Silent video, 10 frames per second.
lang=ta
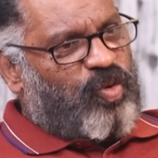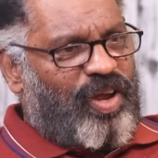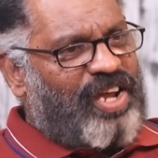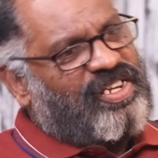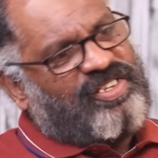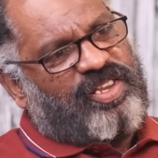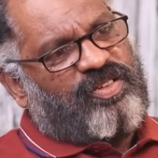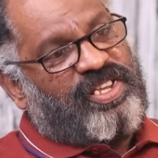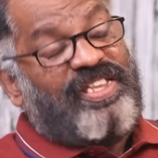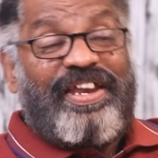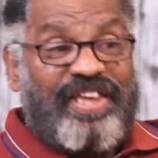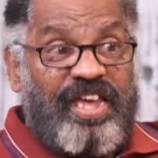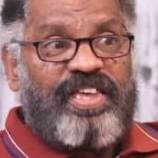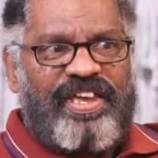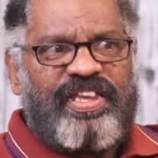உருவாக தானே செய்யும் இது
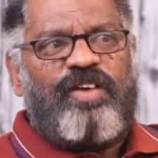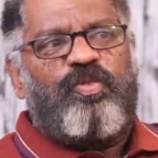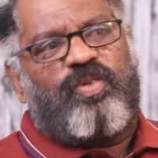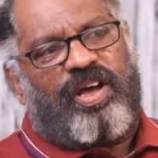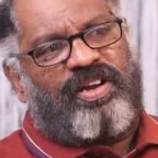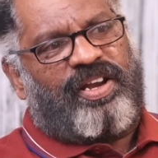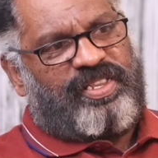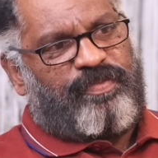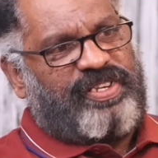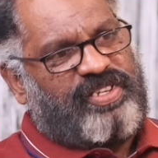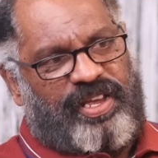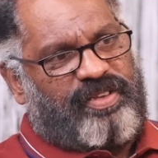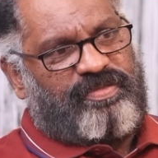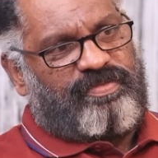இயற்கையாக இயற்கையாக உருவாகுன்ற இந்த பிரச்சனை